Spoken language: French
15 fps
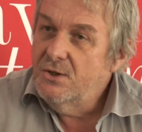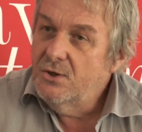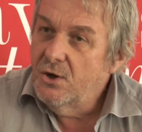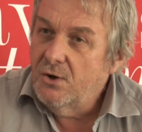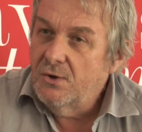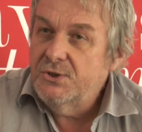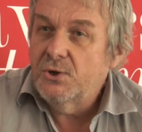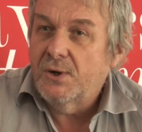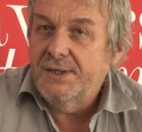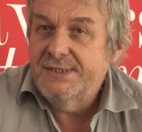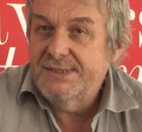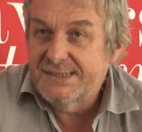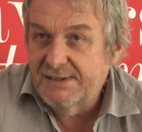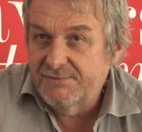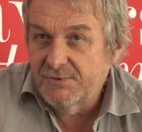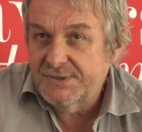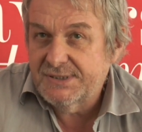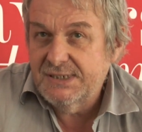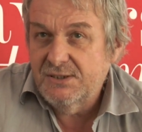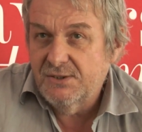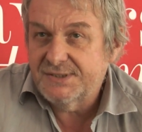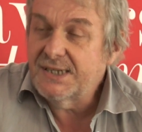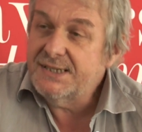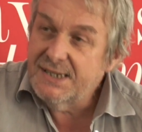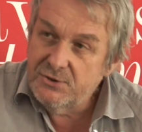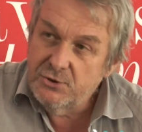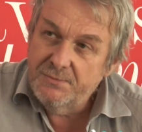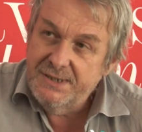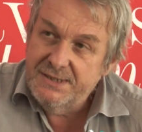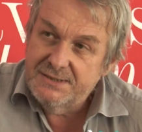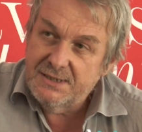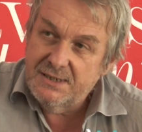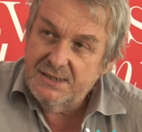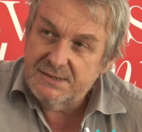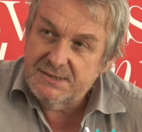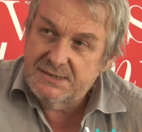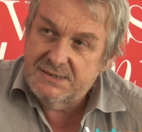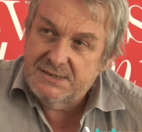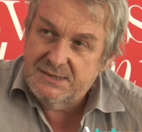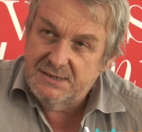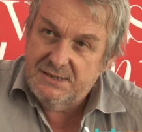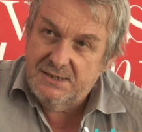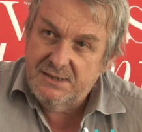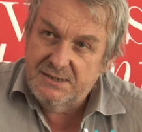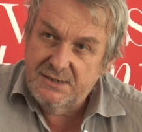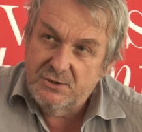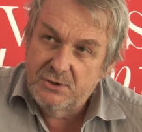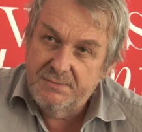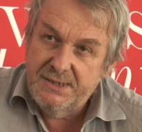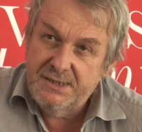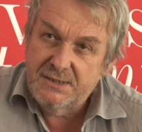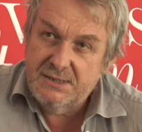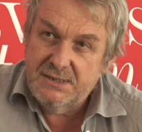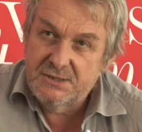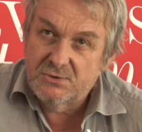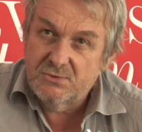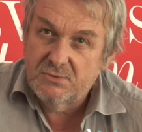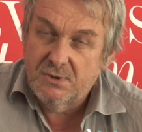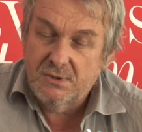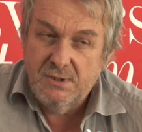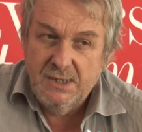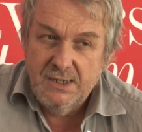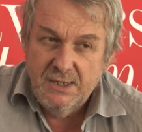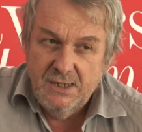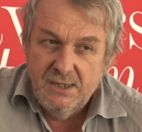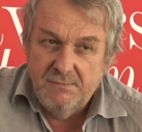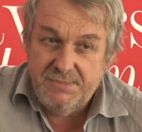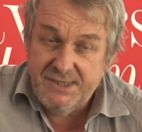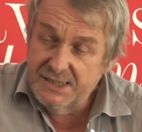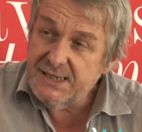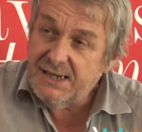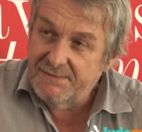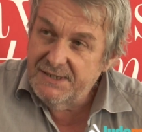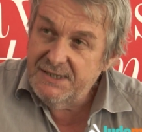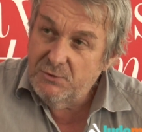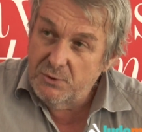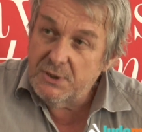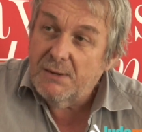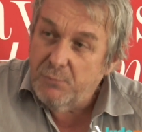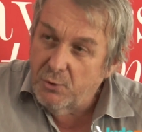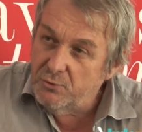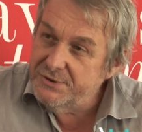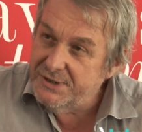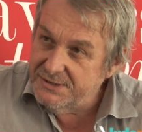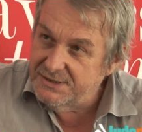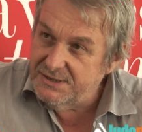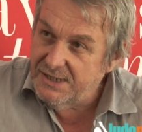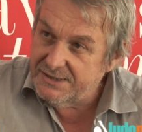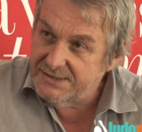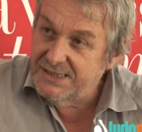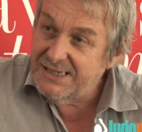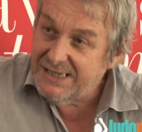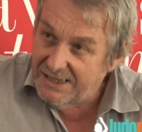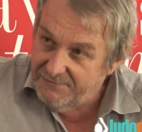Non, il y aura des avancées dans certains domaines, c'est-à-dire des domaines qui sont euh, bien travaillés, où il y a beaucoup d'analyse didactique.